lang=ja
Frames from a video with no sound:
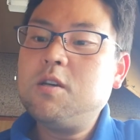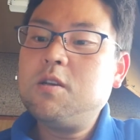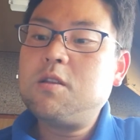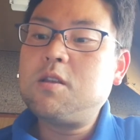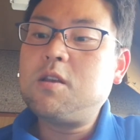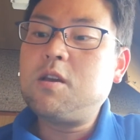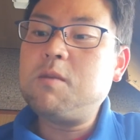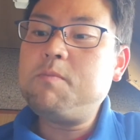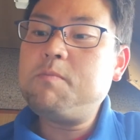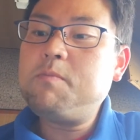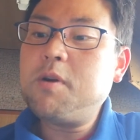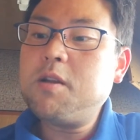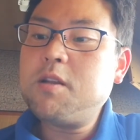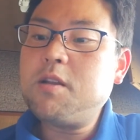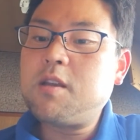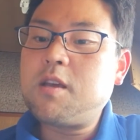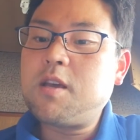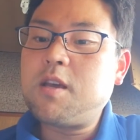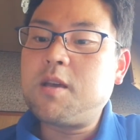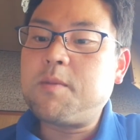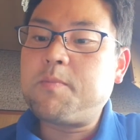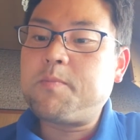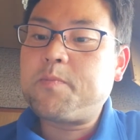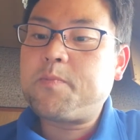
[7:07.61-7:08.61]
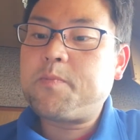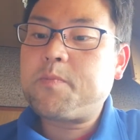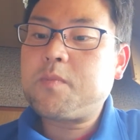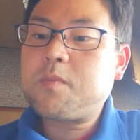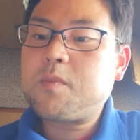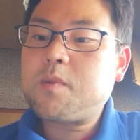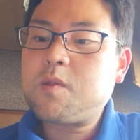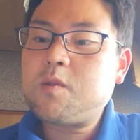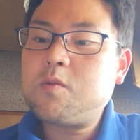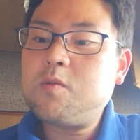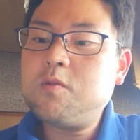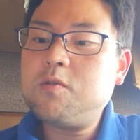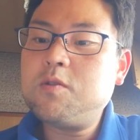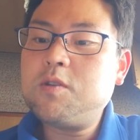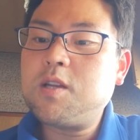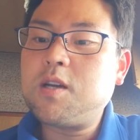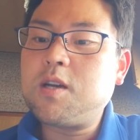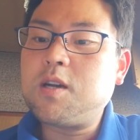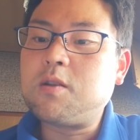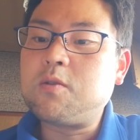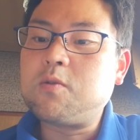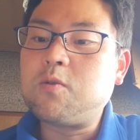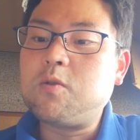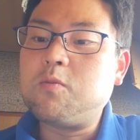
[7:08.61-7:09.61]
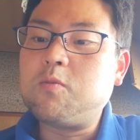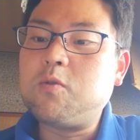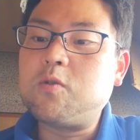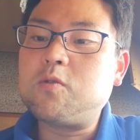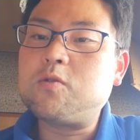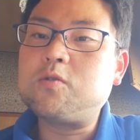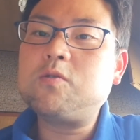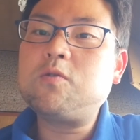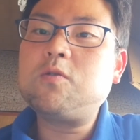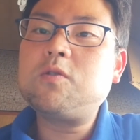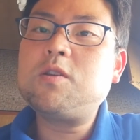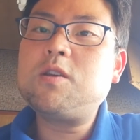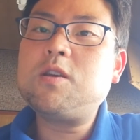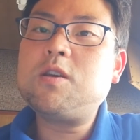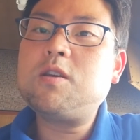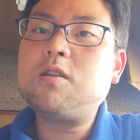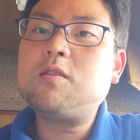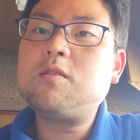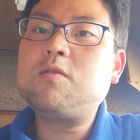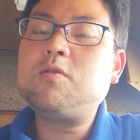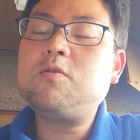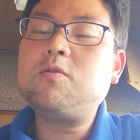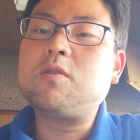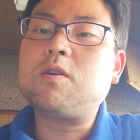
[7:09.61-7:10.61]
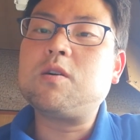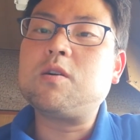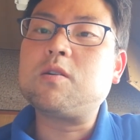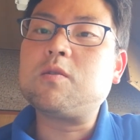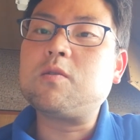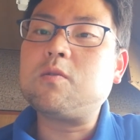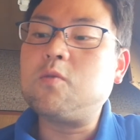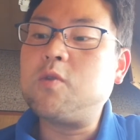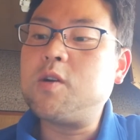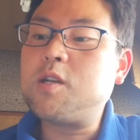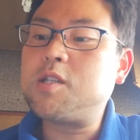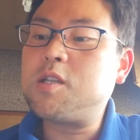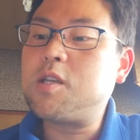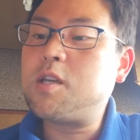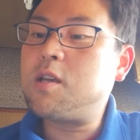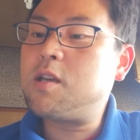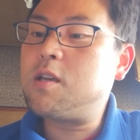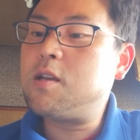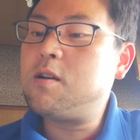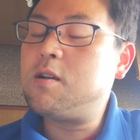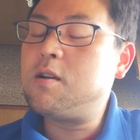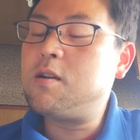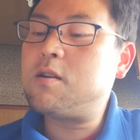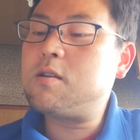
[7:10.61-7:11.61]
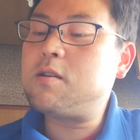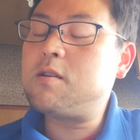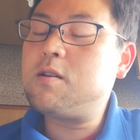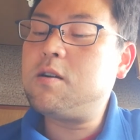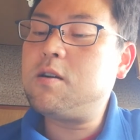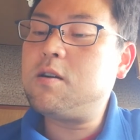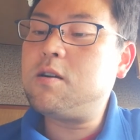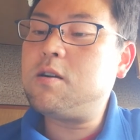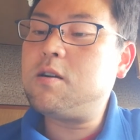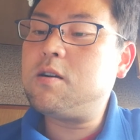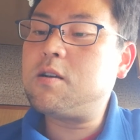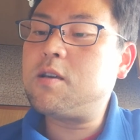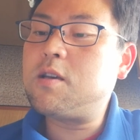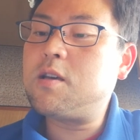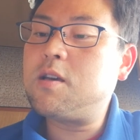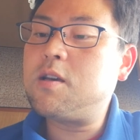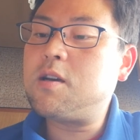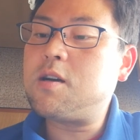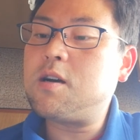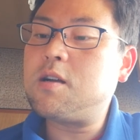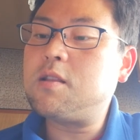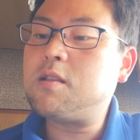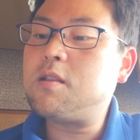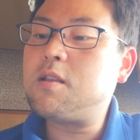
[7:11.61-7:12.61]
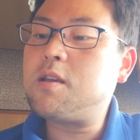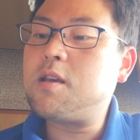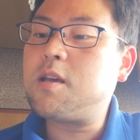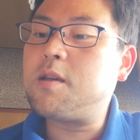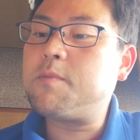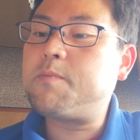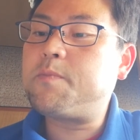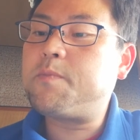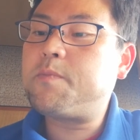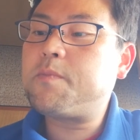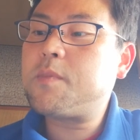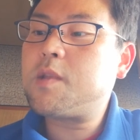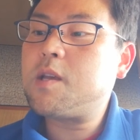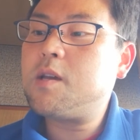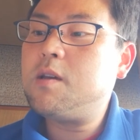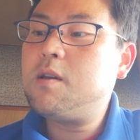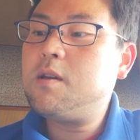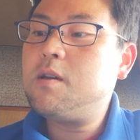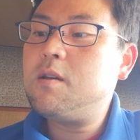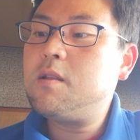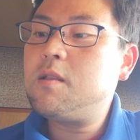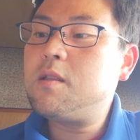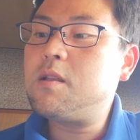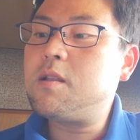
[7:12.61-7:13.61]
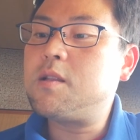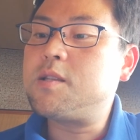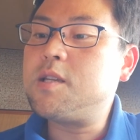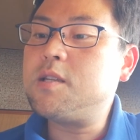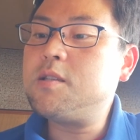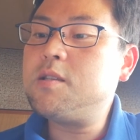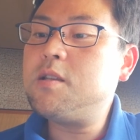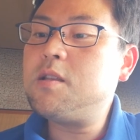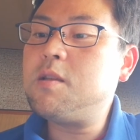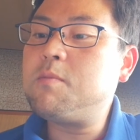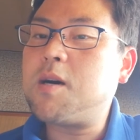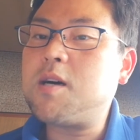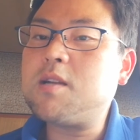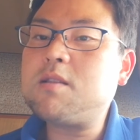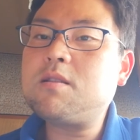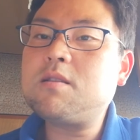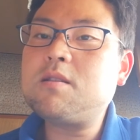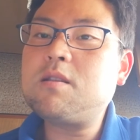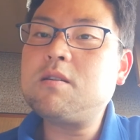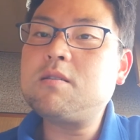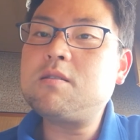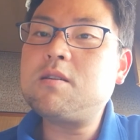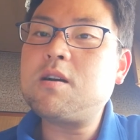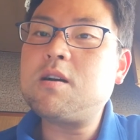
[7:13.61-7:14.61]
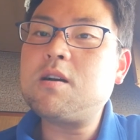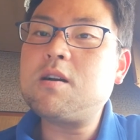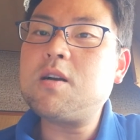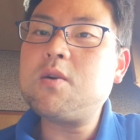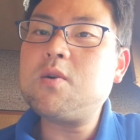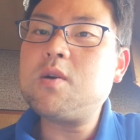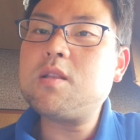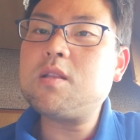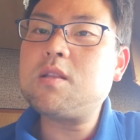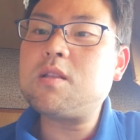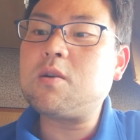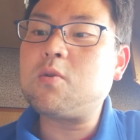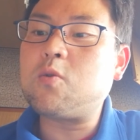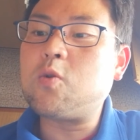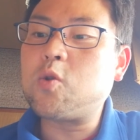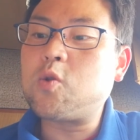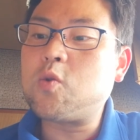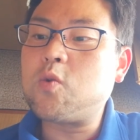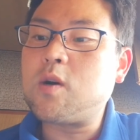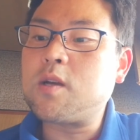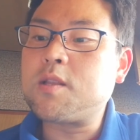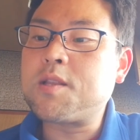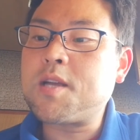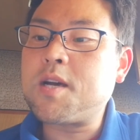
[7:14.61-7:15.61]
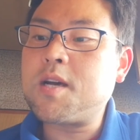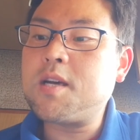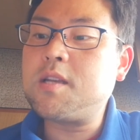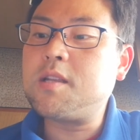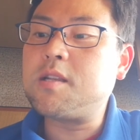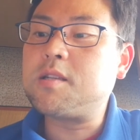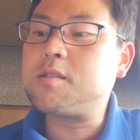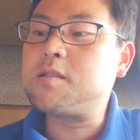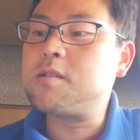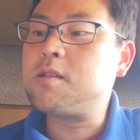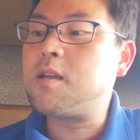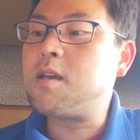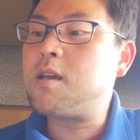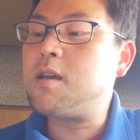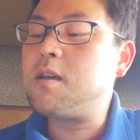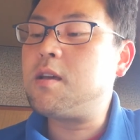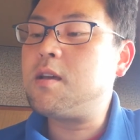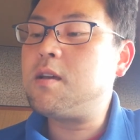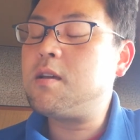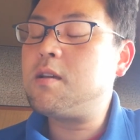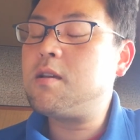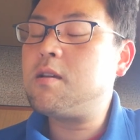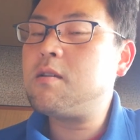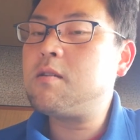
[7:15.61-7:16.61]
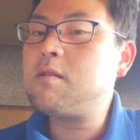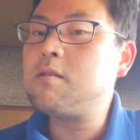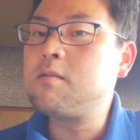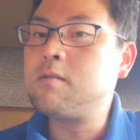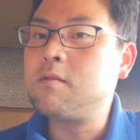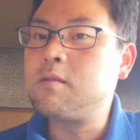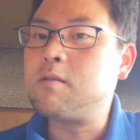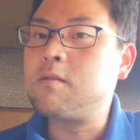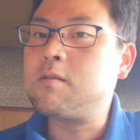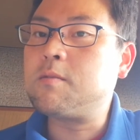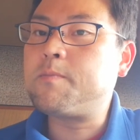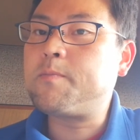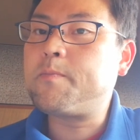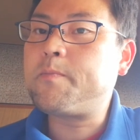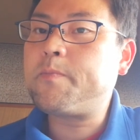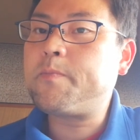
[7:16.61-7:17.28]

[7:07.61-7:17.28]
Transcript: で、やっぱりね、特に僕の家っていうのは親父が警官で、全然ね、全く関わったことはないですね。うん。